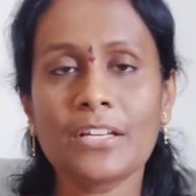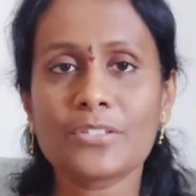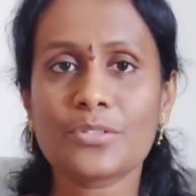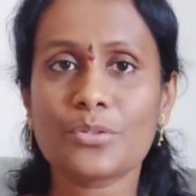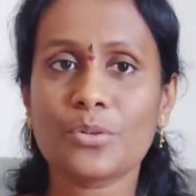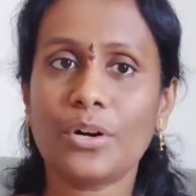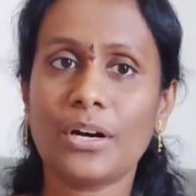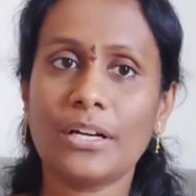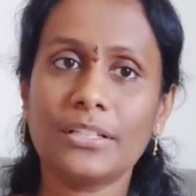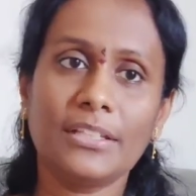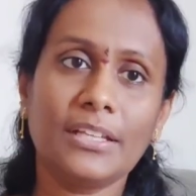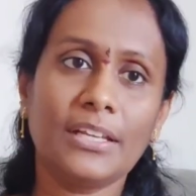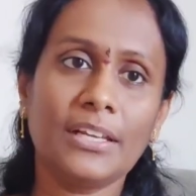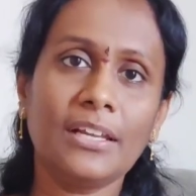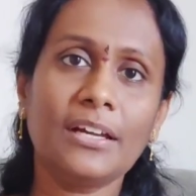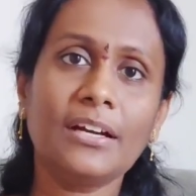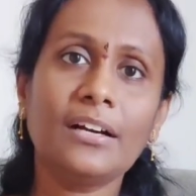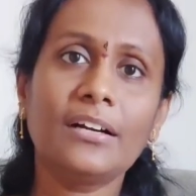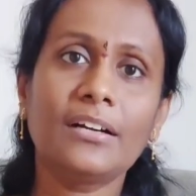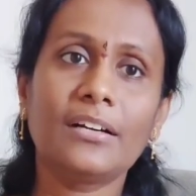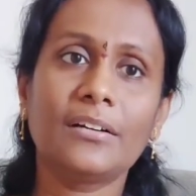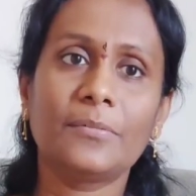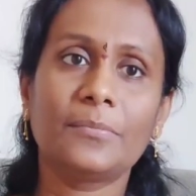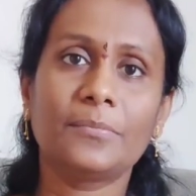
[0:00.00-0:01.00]
ஸோ
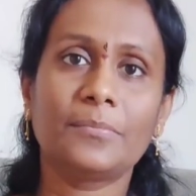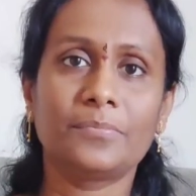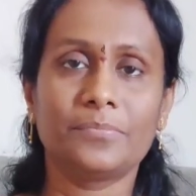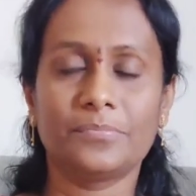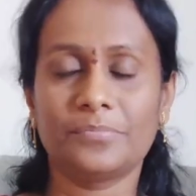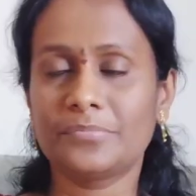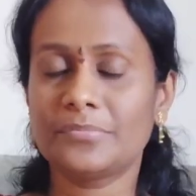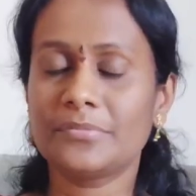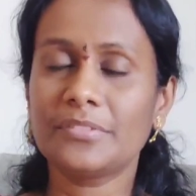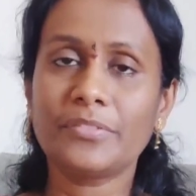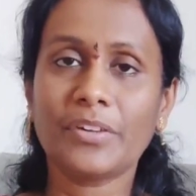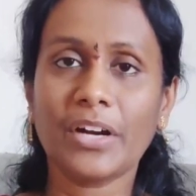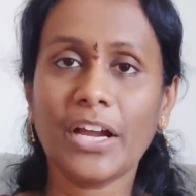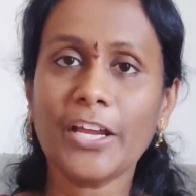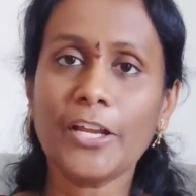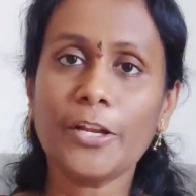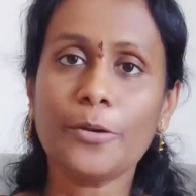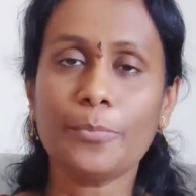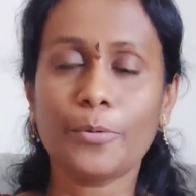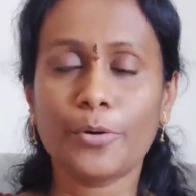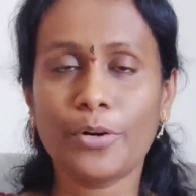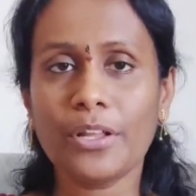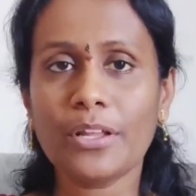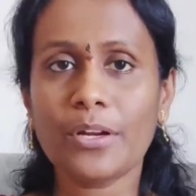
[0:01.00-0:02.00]
அதெல்லாம் வாங்கிட்டு
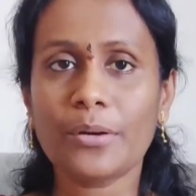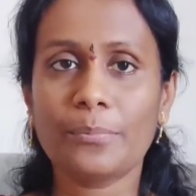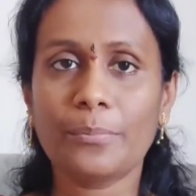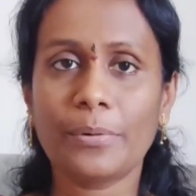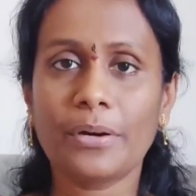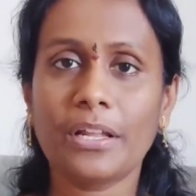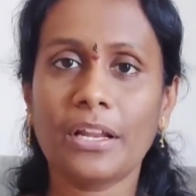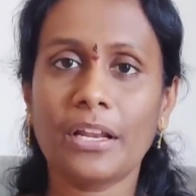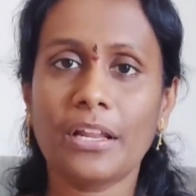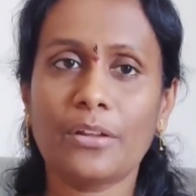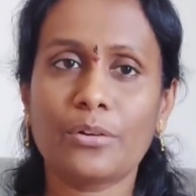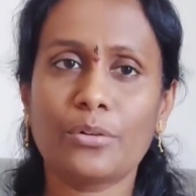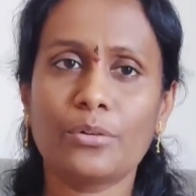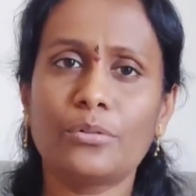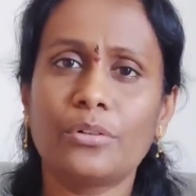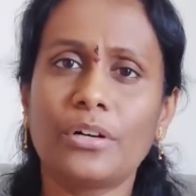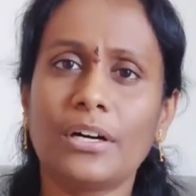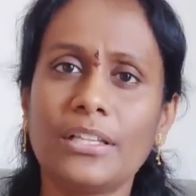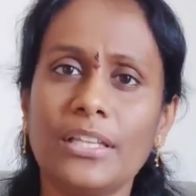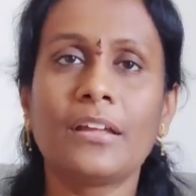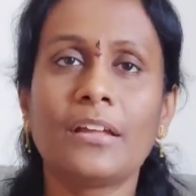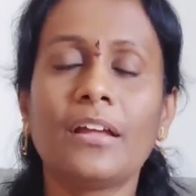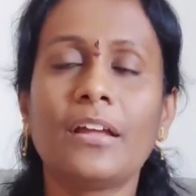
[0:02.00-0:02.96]
போனால் ரொம்ப நல்லாயிருக்கும்